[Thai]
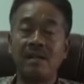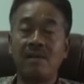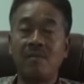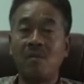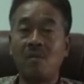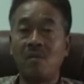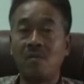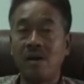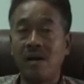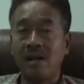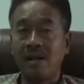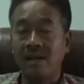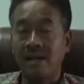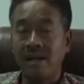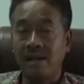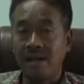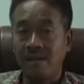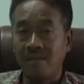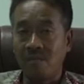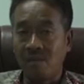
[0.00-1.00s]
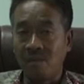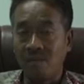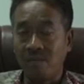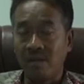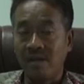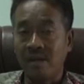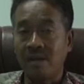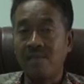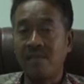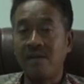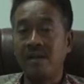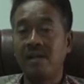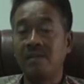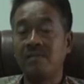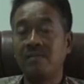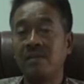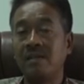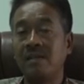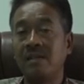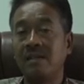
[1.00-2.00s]
จะบอกผ่านทางผมนะครับใน
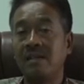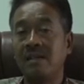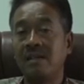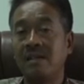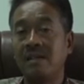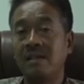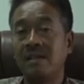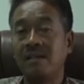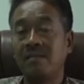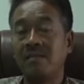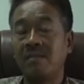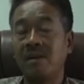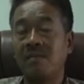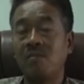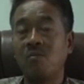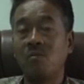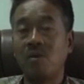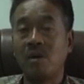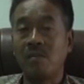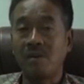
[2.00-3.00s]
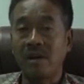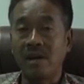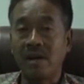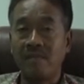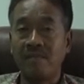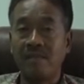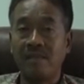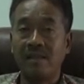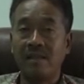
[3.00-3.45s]
อำเภอผ่านผู้กำกับ